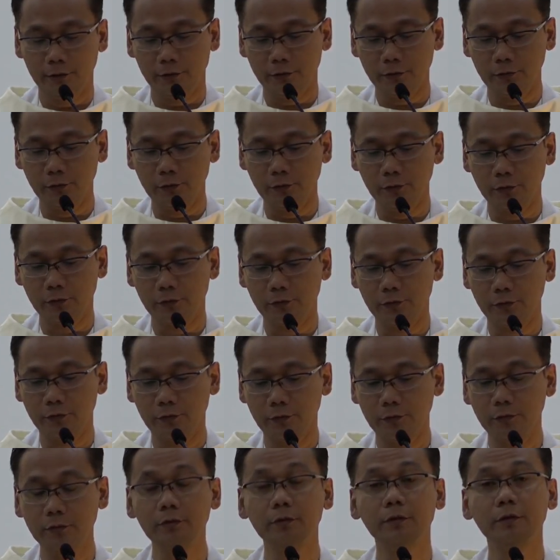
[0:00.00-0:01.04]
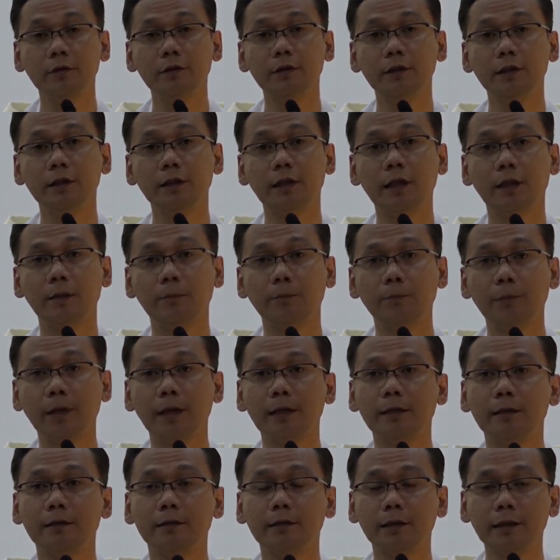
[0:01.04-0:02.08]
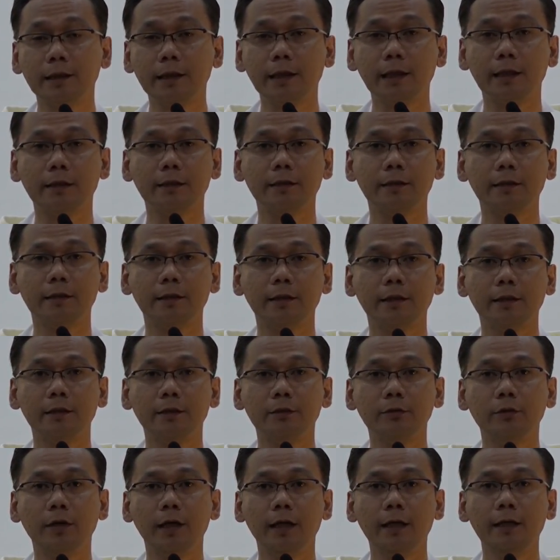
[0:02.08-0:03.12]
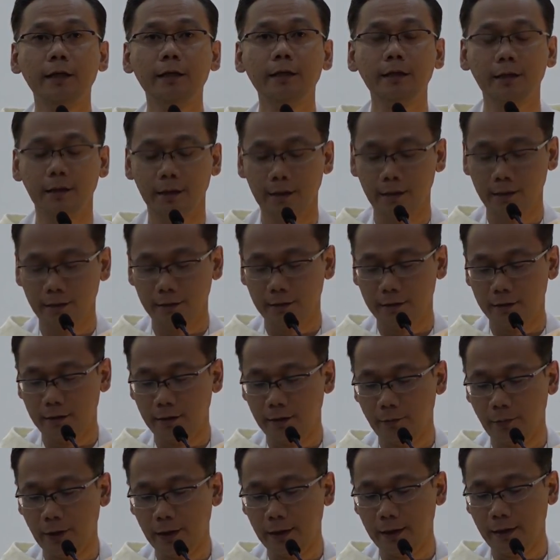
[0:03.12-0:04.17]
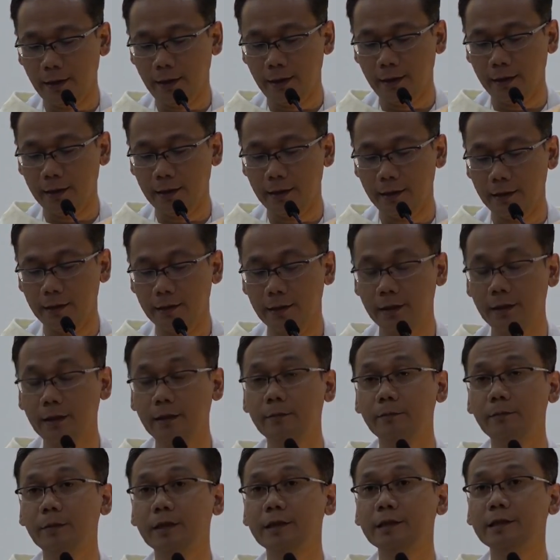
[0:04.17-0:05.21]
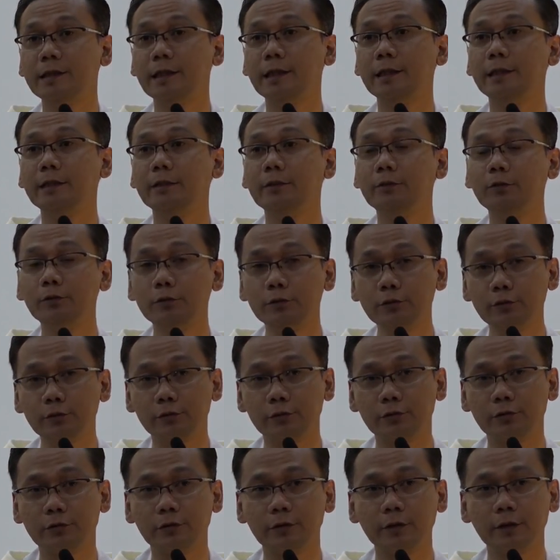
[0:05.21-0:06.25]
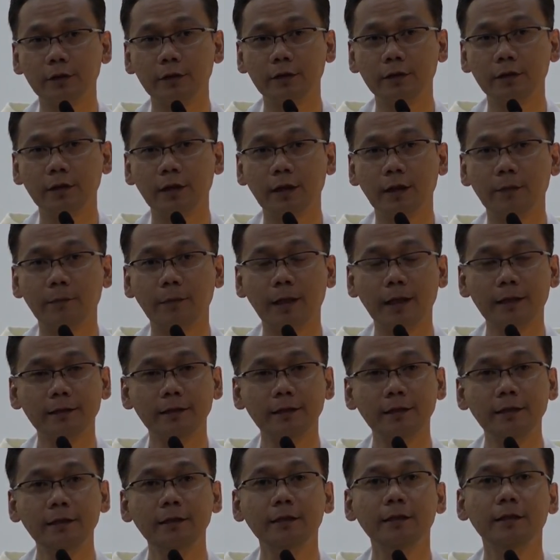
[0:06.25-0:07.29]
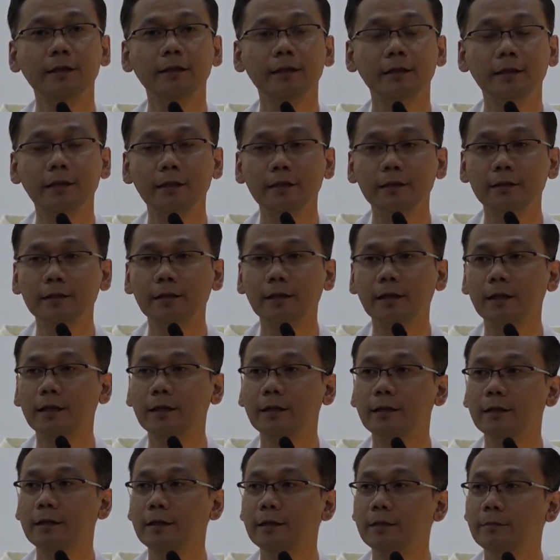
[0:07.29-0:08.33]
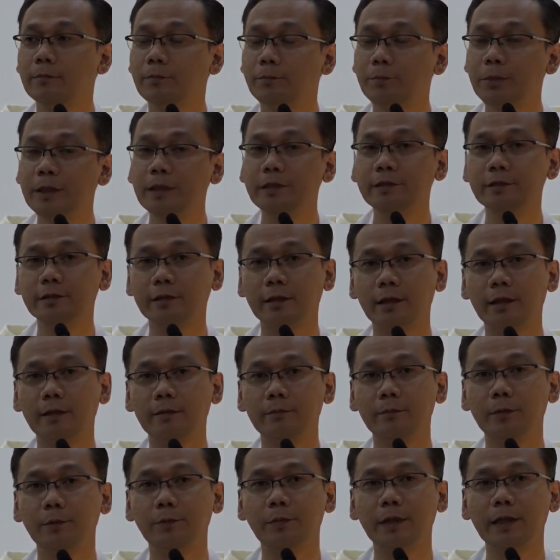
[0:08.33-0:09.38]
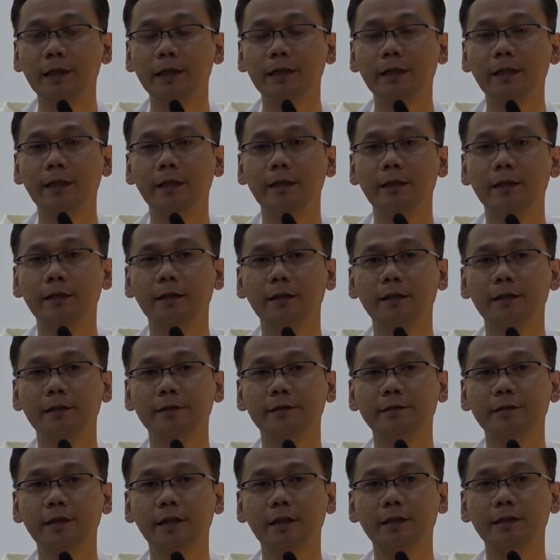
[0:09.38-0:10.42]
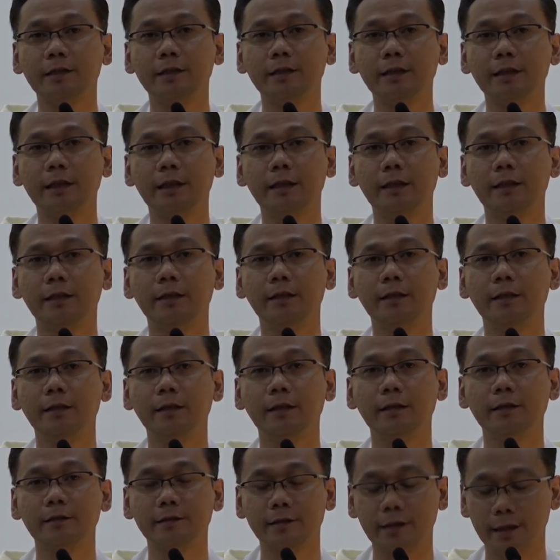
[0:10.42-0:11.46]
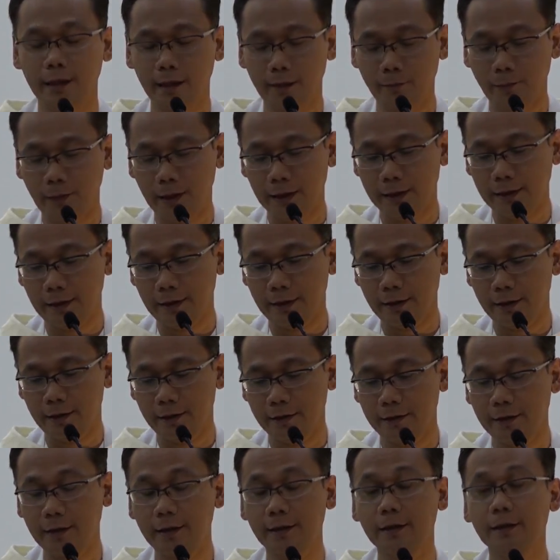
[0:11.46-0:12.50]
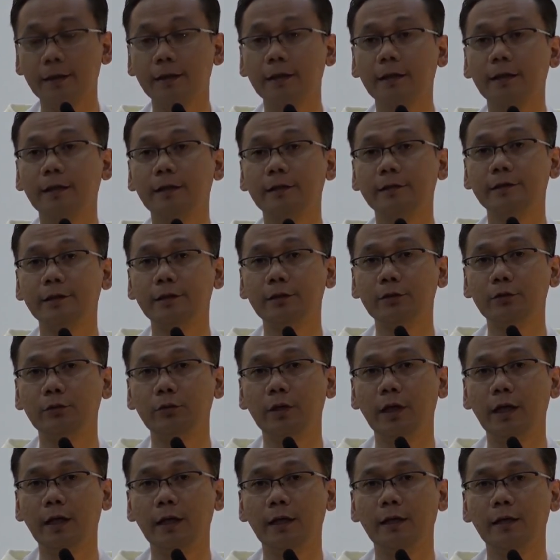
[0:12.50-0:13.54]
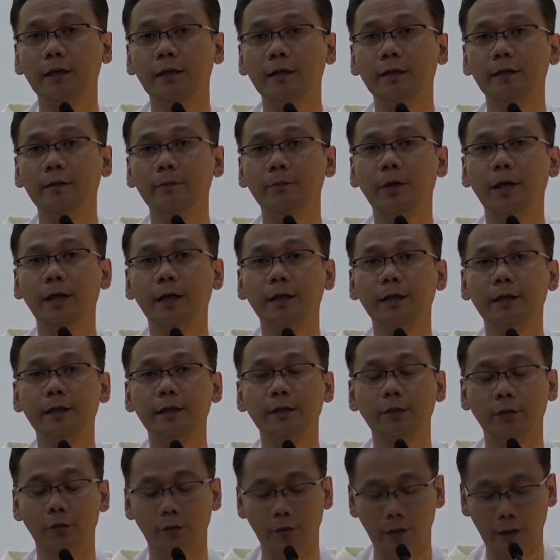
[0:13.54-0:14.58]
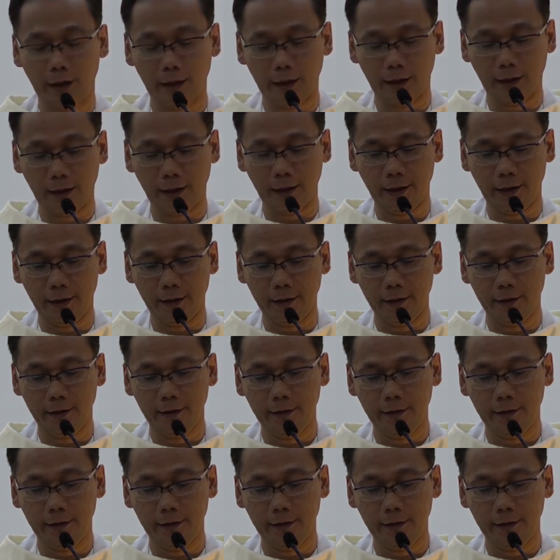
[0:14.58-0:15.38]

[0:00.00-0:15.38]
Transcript: sungguh-sungguh dapat dekat dengan Tuhan dan pada akhirnya menjadi kudus dalam arti kita bisa memberikan kesaksian keselamatan dan kasih Tuhan bagi orang lain.